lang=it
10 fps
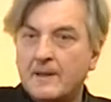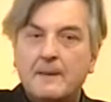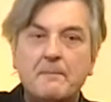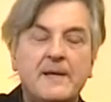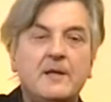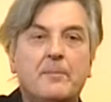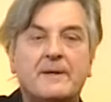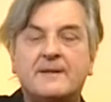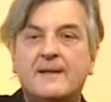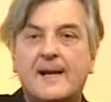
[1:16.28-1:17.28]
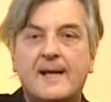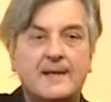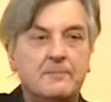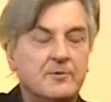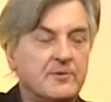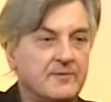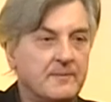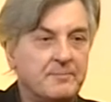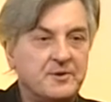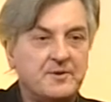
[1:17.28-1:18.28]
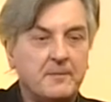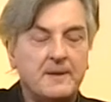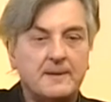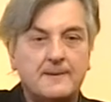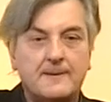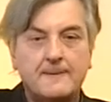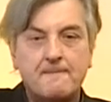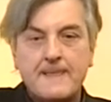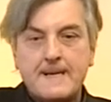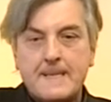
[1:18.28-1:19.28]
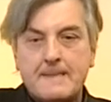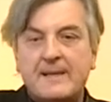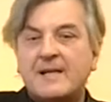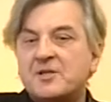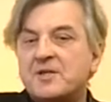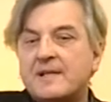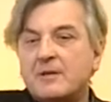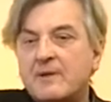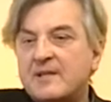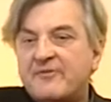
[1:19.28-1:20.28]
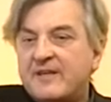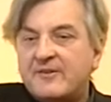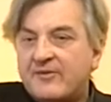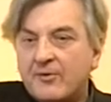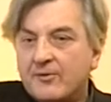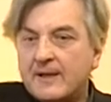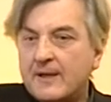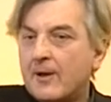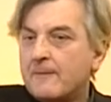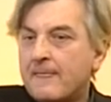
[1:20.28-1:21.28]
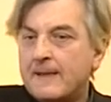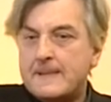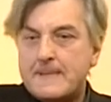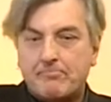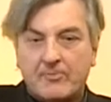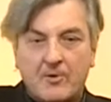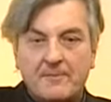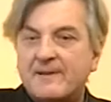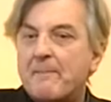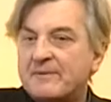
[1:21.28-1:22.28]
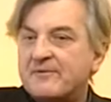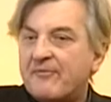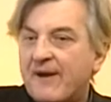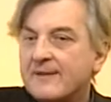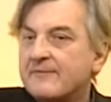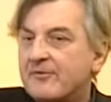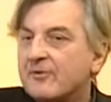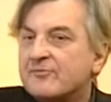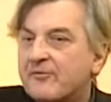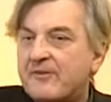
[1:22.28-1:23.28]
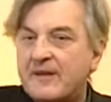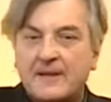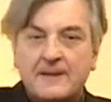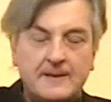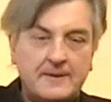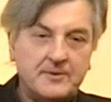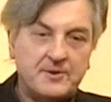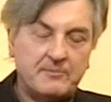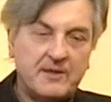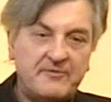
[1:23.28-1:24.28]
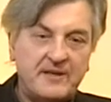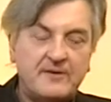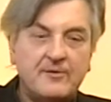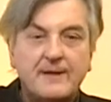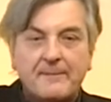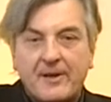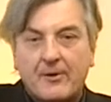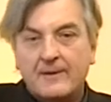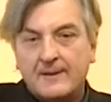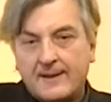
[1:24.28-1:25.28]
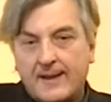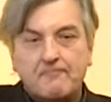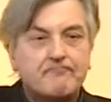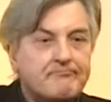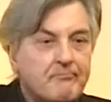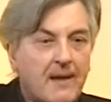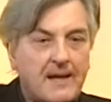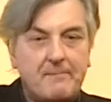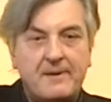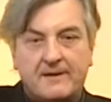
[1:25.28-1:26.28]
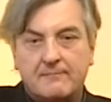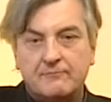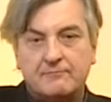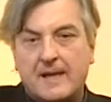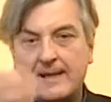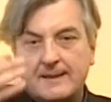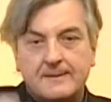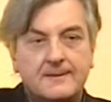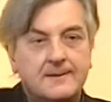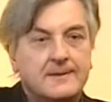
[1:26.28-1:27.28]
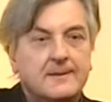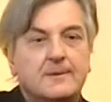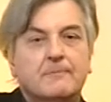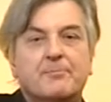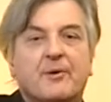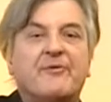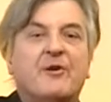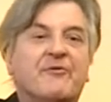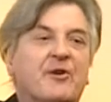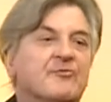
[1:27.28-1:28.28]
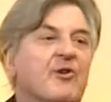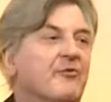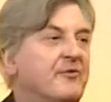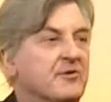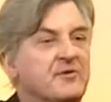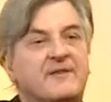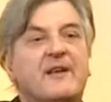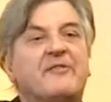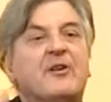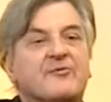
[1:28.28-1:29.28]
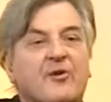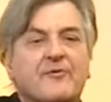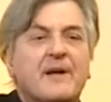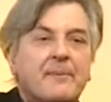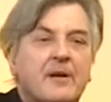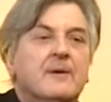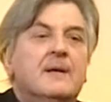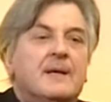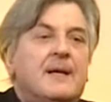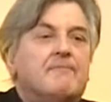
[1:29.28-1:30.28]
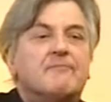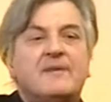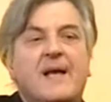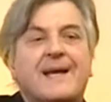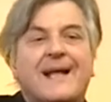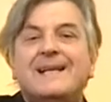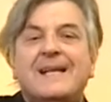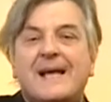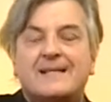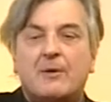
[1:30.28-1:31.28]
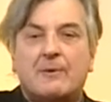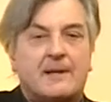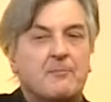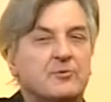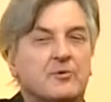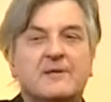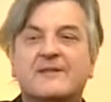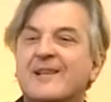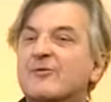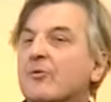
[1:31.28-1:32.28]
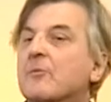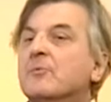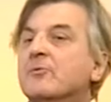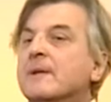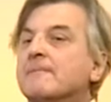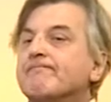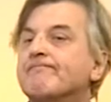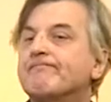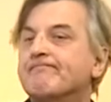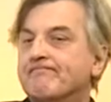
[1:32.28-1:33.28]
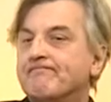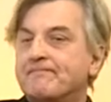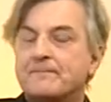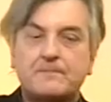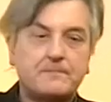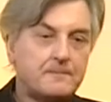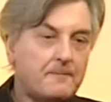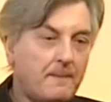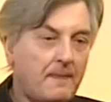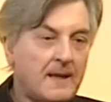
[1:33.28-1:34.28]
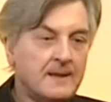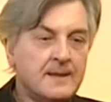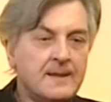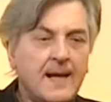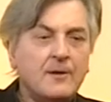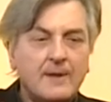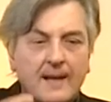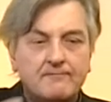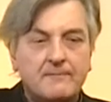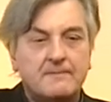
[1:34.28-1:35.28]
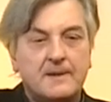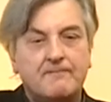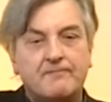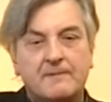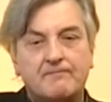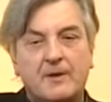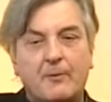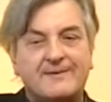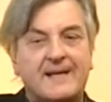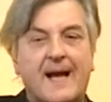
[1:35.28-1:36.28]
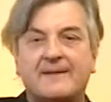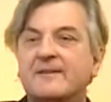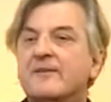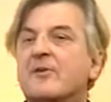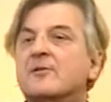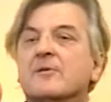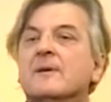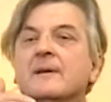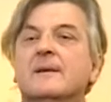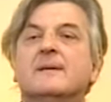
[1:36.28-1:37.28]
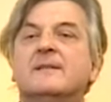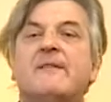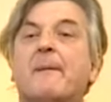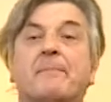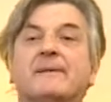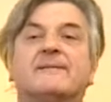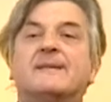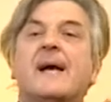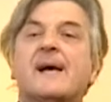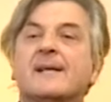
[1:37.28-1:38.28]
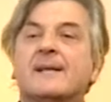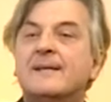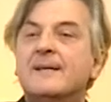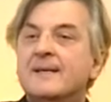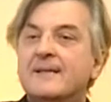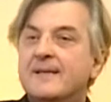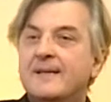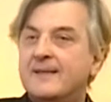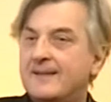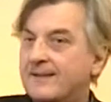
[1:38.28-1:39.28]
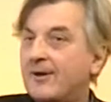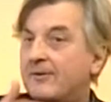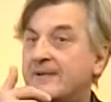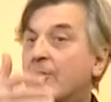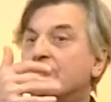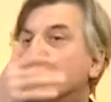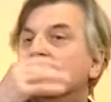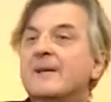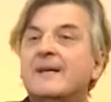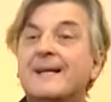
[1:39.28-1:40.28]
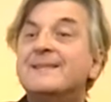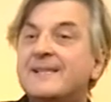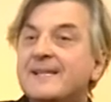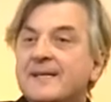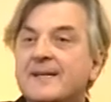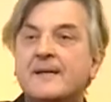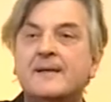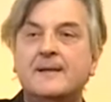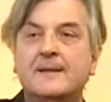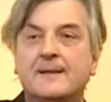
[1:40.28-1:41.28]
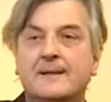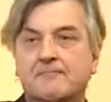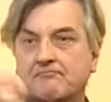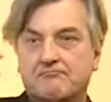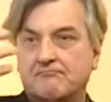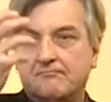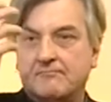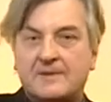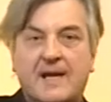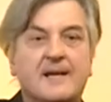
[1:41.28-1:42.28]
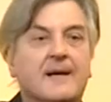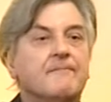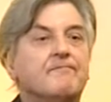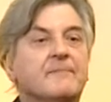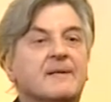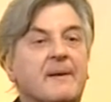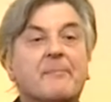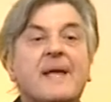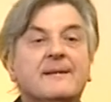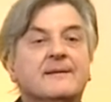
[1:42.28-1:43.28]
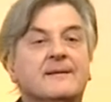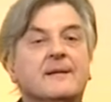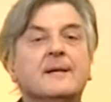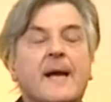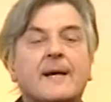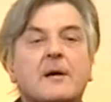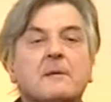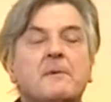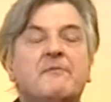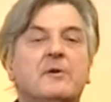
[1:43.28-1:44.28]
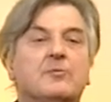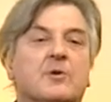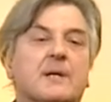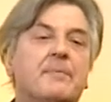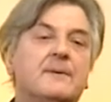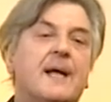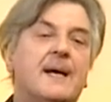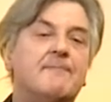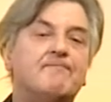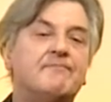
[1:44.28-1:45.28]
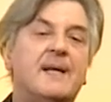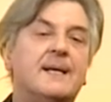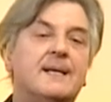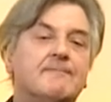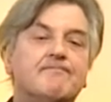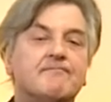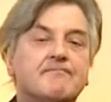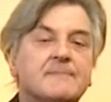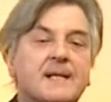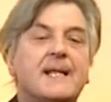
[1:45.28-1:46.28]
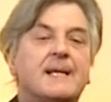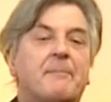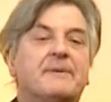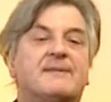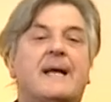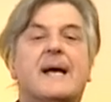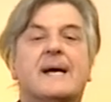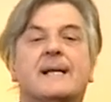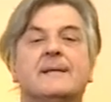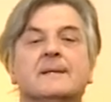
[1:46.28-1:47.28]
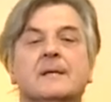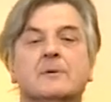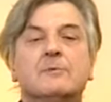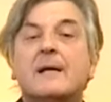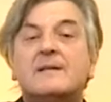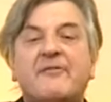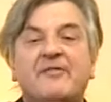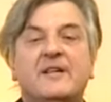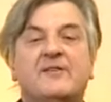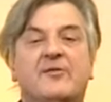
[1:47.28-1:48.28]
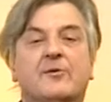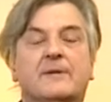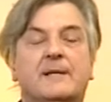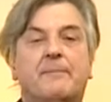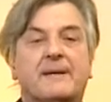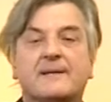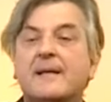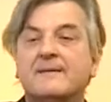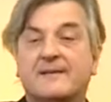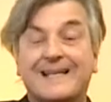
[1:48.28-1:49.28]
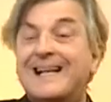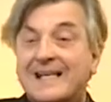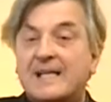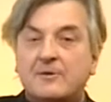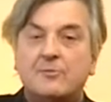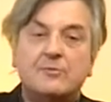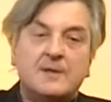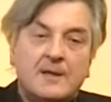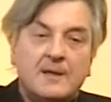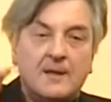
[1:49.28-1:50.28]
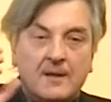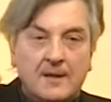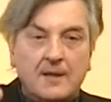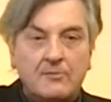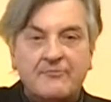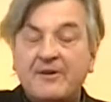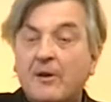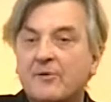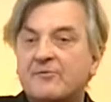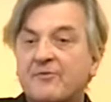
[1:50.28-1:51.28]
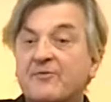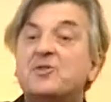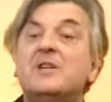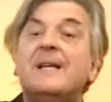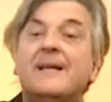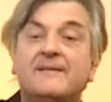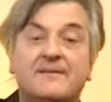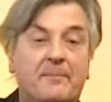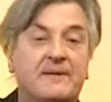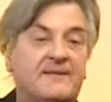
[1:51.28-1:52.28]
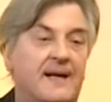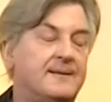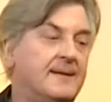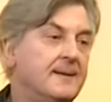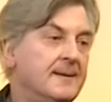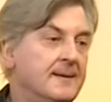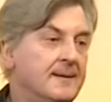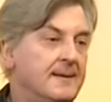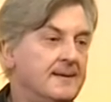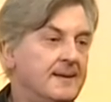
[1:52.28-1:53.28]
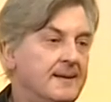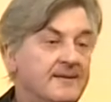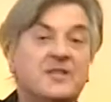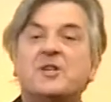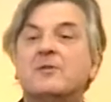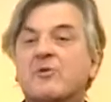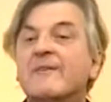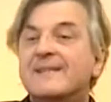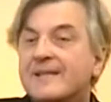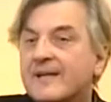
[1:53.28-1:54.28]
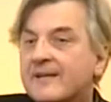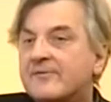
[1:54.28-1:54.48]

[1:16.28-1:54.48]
Beh, io partirei molto semplicemente dalla ricerca di una definizione, no? come sempre si fa in filosofia diciamo, una definizione però che abbia una, un profilo filosofico, se sia filosofica, però che sia anche allineata in qualche modo con il senso comune. Mm? Allora, ehm, in questi casi di solito si va a pescare eh, no, in autori antichi, ehm, che, ehm, sapienti. Ecco, non mi è venuto da, da, da, andare a pescare una definizione di partenza della gratitudine in un filosofo cinese, pensate, del 600 a.C.,